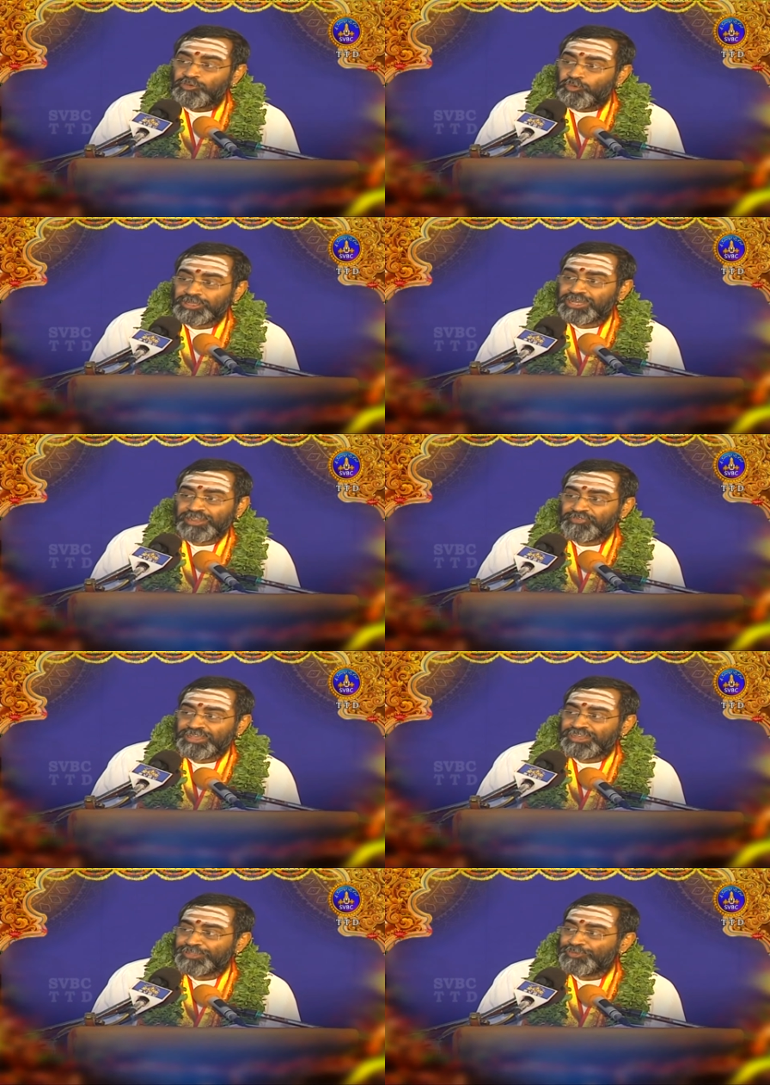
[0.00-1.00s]
ఒక గ్రంథం
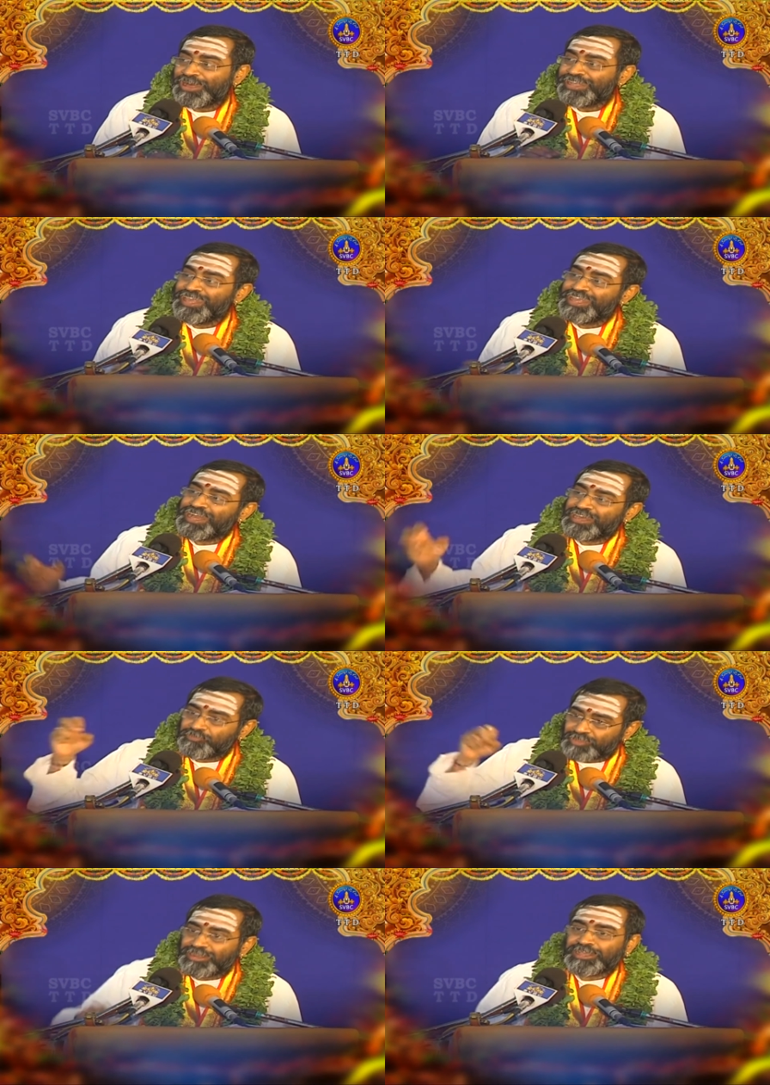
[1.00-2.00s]
కాదు అనేక
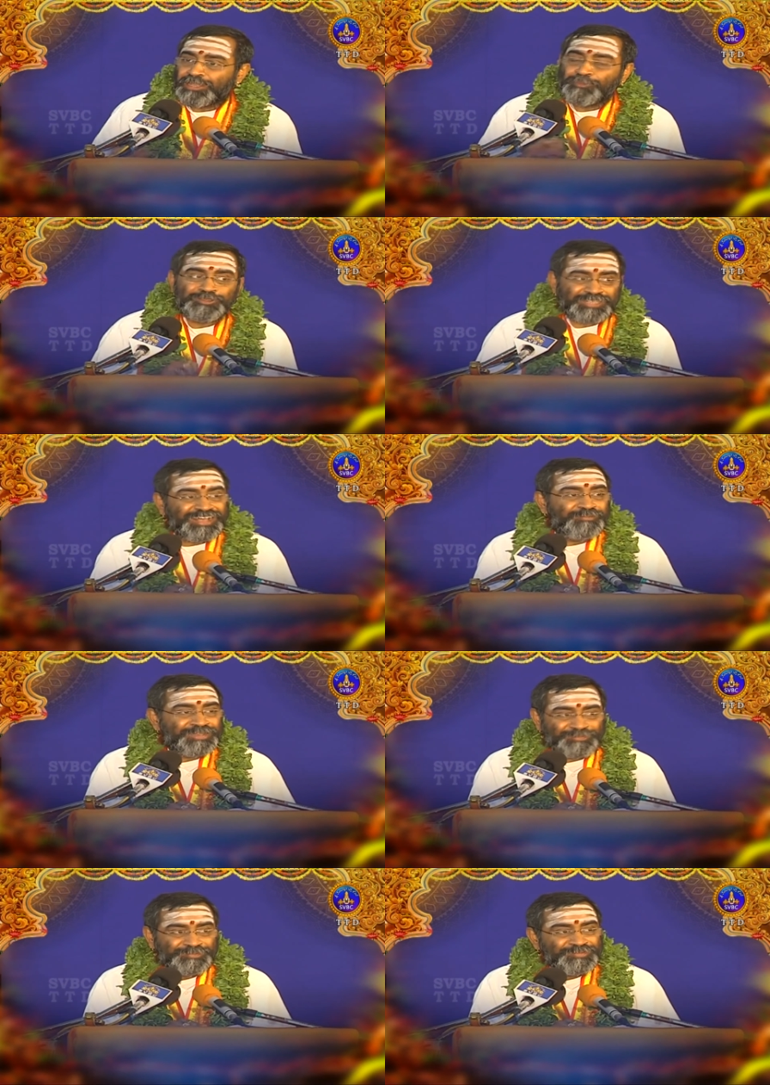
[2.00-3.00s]
గ్రంథాలు కలబోతగా మనం